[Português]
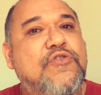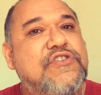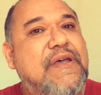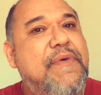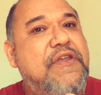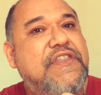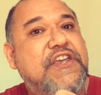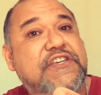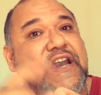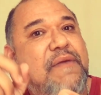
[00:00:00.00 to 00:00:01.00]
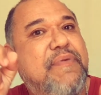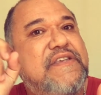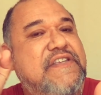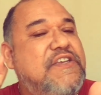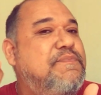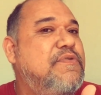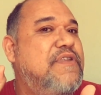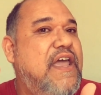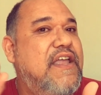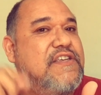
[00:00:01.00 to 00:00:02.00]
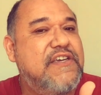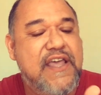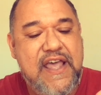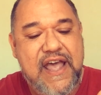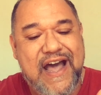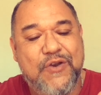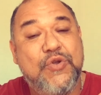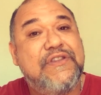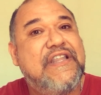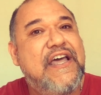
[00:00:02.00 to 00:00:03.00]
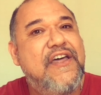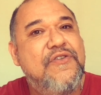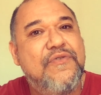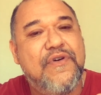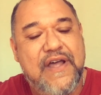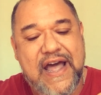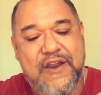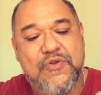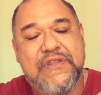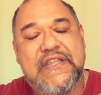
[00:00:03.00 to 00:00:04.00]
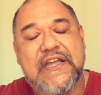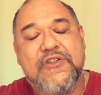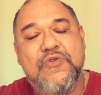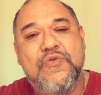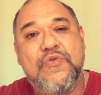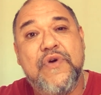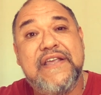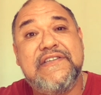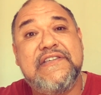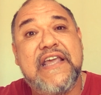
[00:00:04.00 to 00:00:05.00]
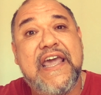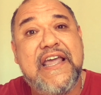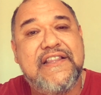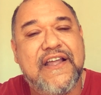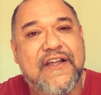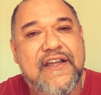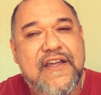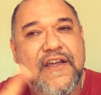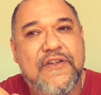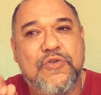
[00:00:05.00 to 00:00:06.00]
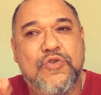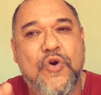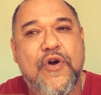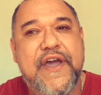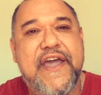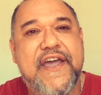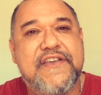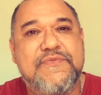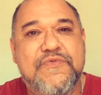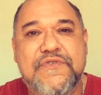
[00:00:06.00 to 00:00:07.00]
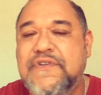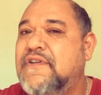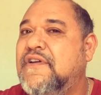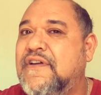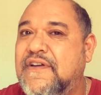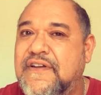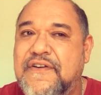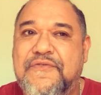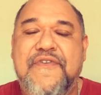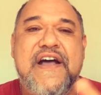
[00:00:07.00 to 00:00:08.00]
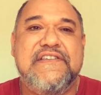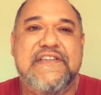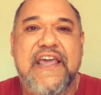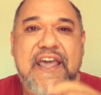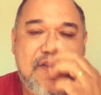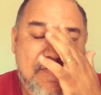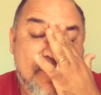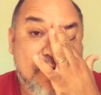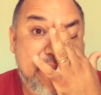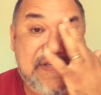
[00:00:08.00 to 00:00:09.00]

Tô sabendo que tem gente lá em Presidente Prudente anotando, anotando receita do torresmo, fazendo.